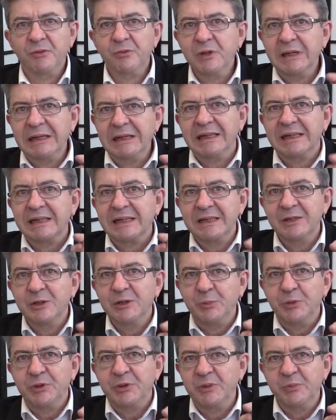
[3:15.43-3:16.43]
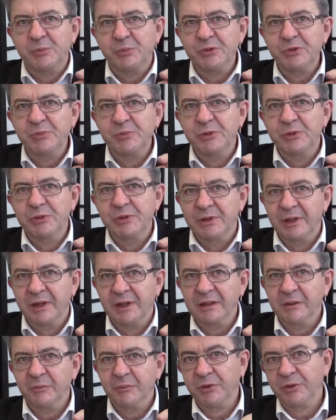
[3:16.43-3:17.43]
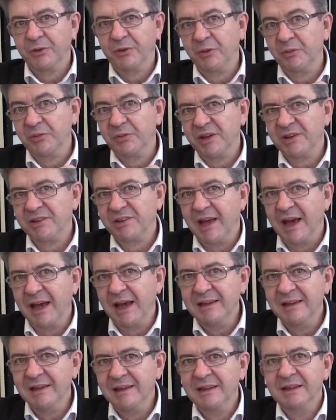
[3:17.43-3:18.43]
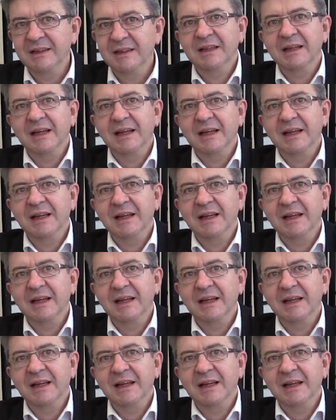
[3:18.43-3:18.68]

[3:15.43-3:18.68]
Vous cliquez le petit pouce bleu, hein, parce que comme ça, ça aide